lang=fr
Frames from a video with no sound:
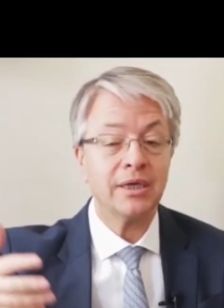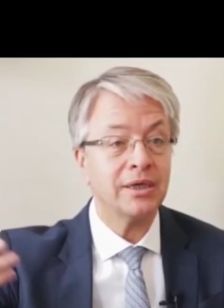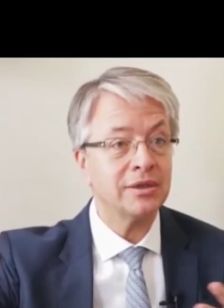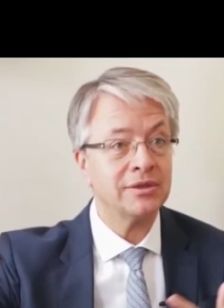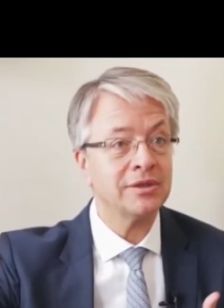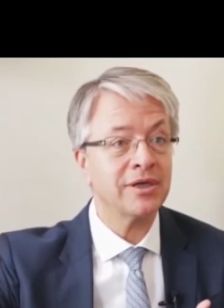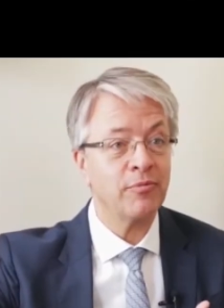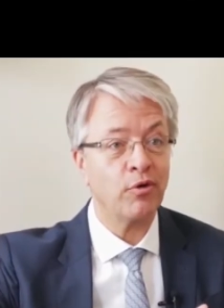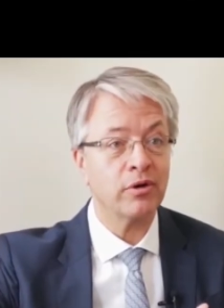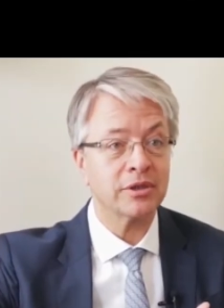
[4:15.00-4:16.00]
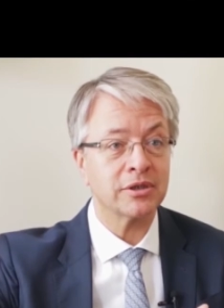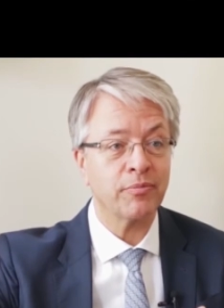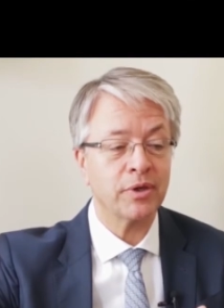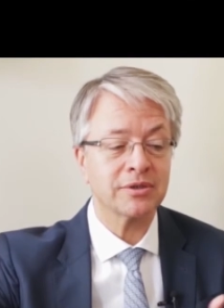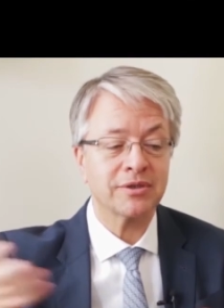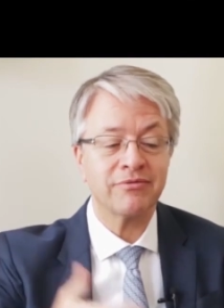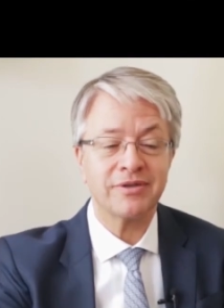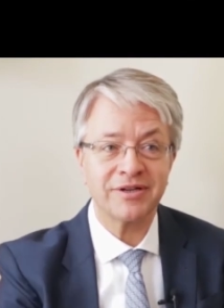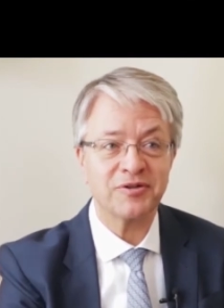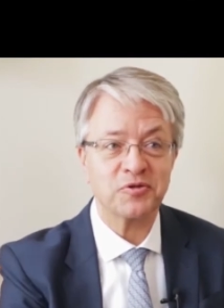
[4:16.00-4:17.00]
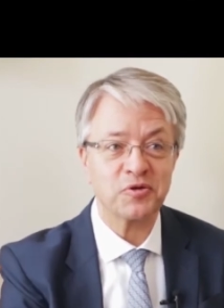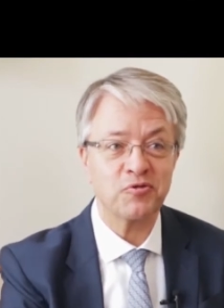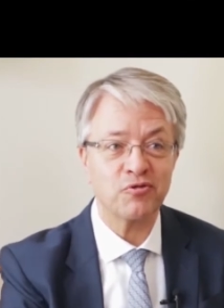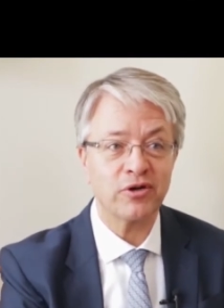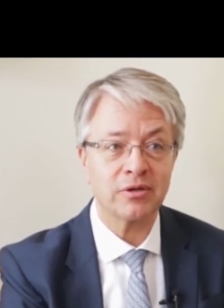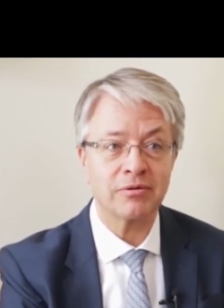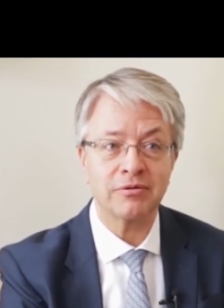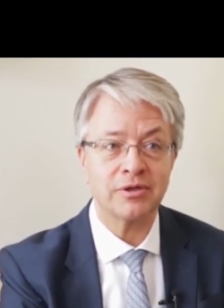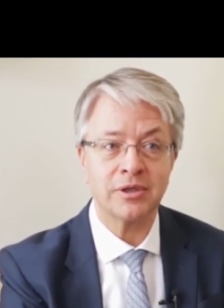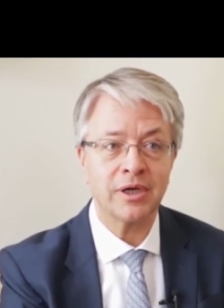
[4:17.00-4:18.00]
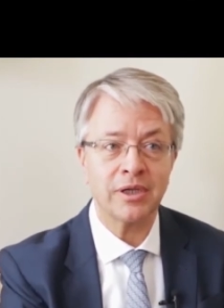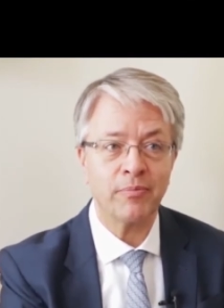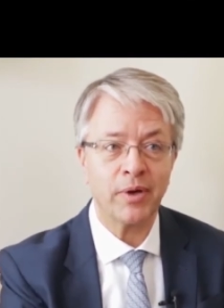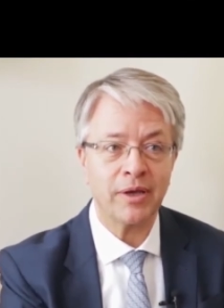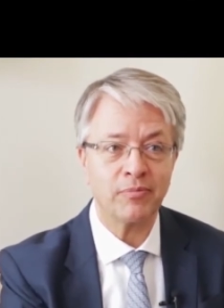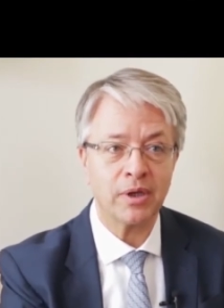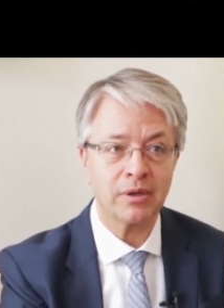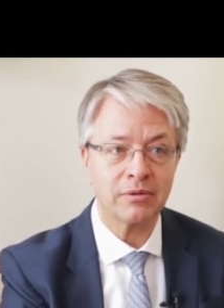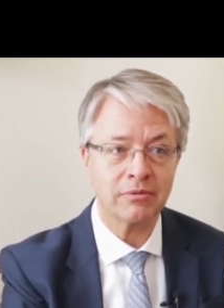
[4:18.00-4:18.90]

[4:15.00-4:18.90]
Et si ça ne progressait pas, ça veut dire que ce que vous faites au quotidien n'est pas adapté.